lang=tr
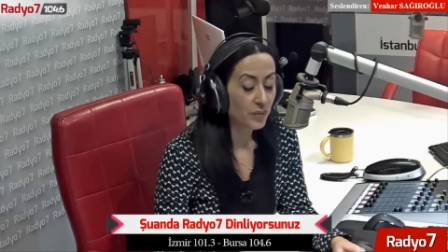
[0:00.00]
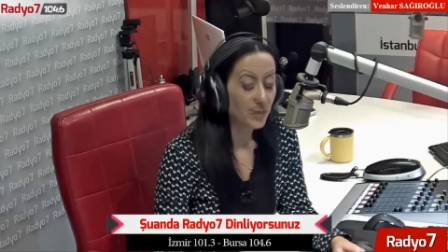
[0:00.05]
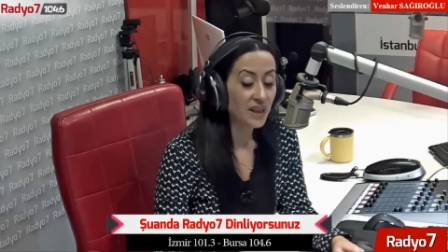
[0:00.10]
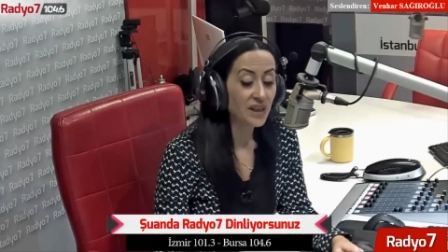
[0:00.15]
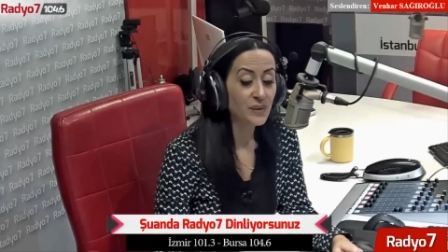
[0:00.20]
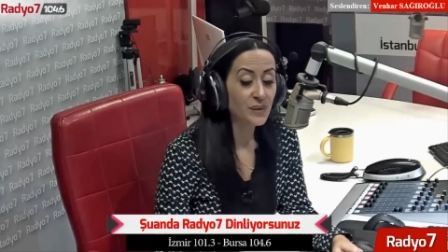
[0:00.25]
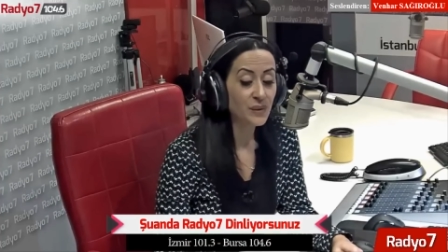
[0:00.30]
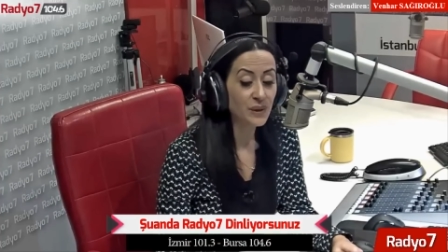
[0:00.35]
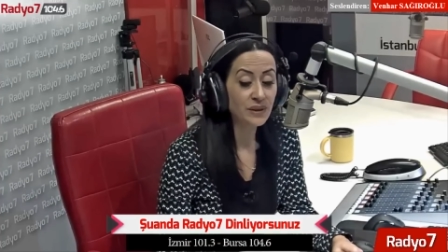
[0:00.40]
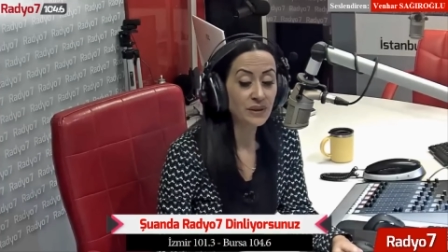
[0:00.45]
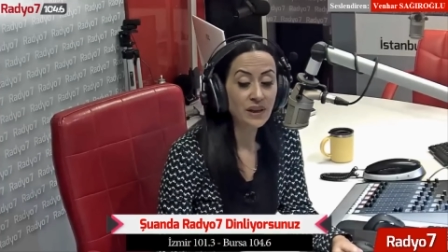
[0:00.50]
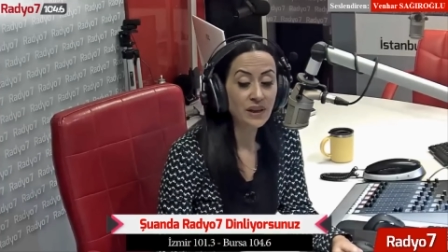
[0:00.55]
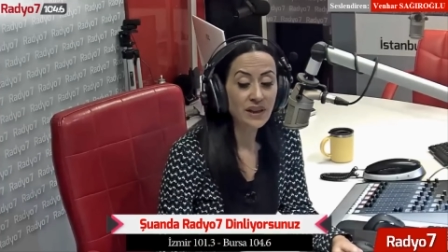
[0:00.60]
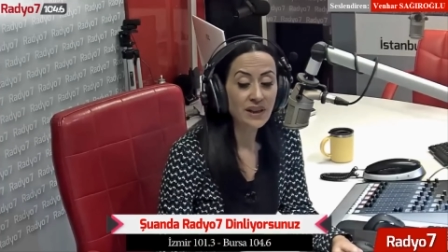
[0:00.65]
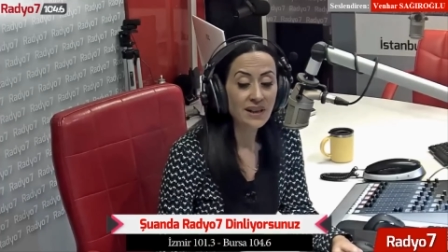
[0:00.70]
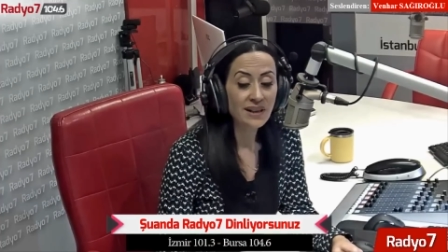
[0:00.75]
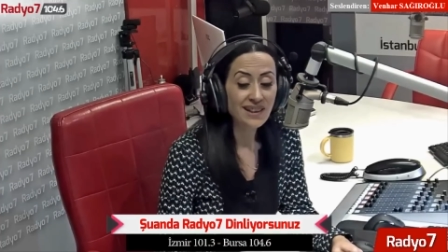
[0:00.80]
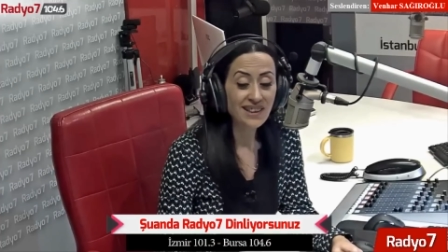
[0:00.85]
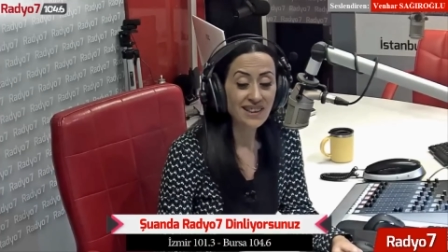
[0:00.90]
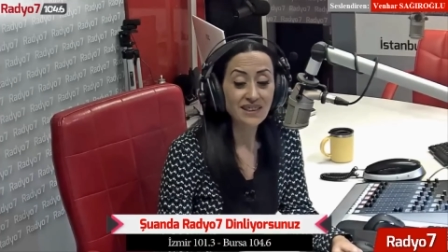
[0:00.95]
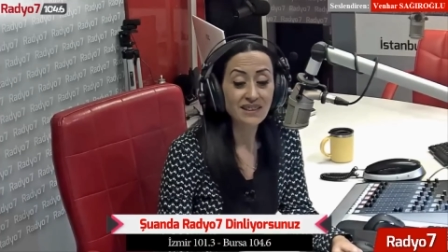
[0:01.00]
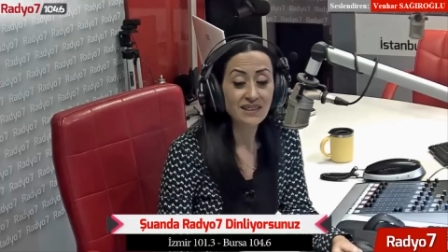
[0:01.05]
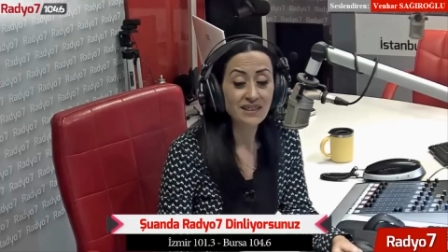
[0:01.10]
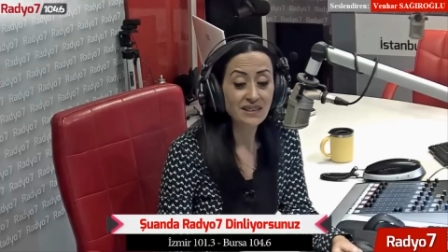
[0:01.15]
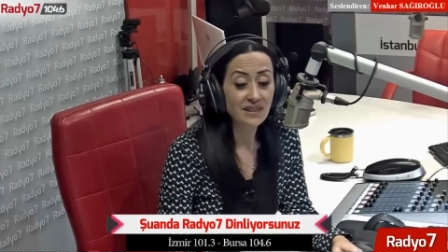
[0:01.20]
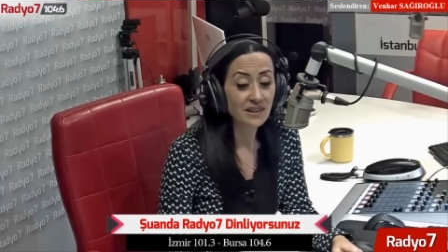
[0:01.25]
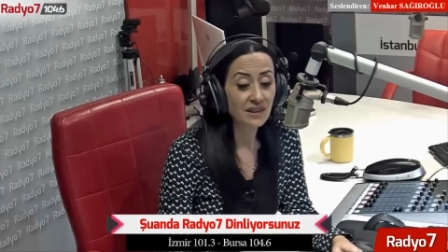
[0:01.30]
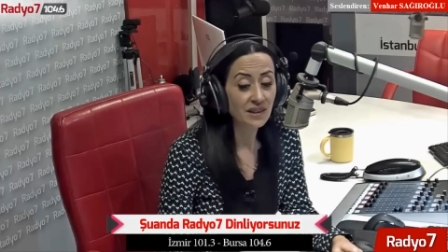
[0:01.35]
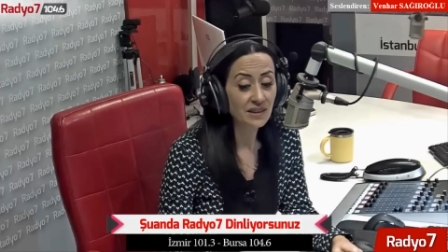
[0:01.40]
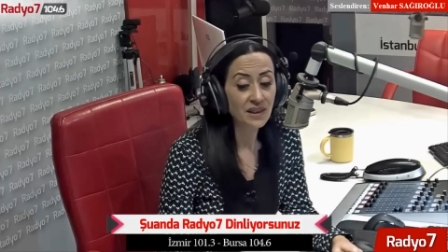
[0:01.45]
Bakıcı
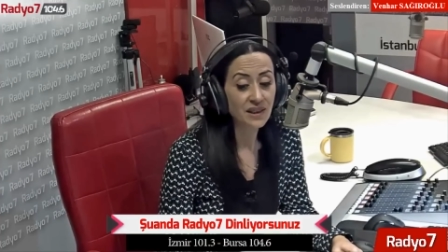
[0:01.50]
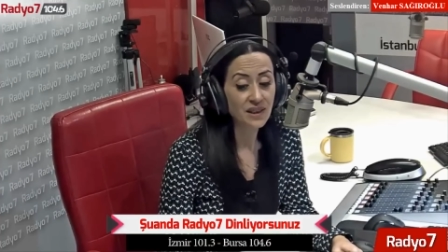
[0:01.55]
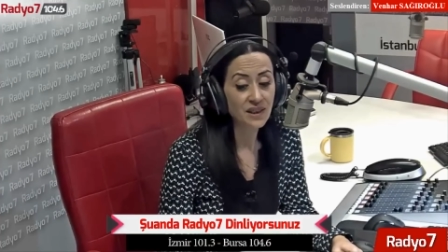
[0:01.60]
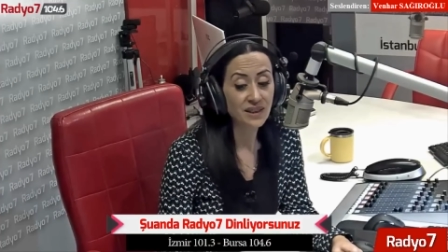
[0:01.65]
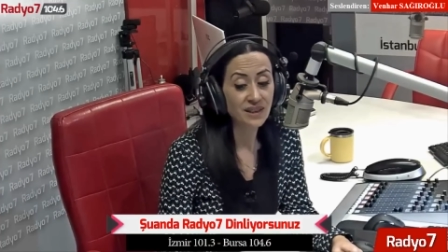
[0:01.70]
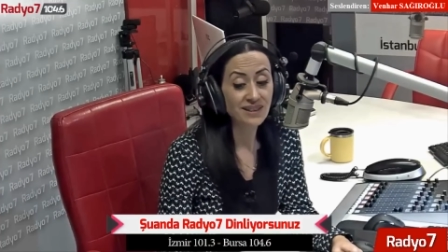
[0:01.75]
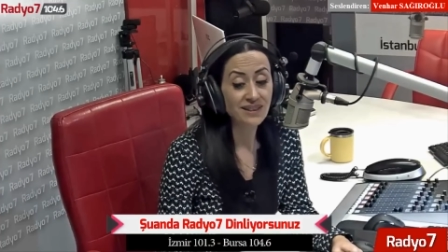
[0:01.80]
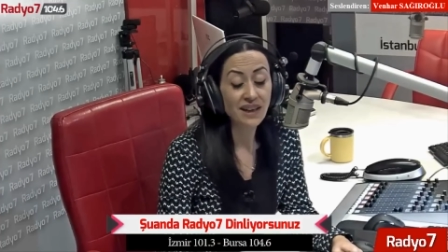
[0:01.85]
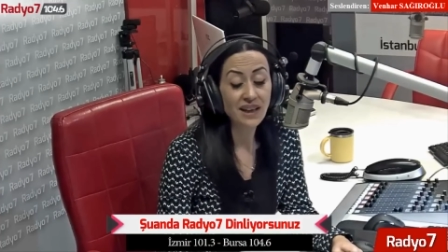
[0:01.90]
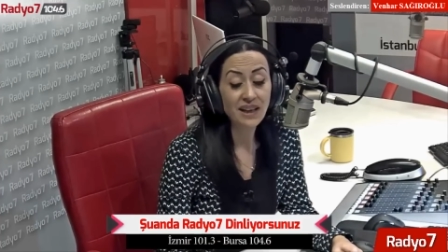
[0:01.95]
kızınızın ateşi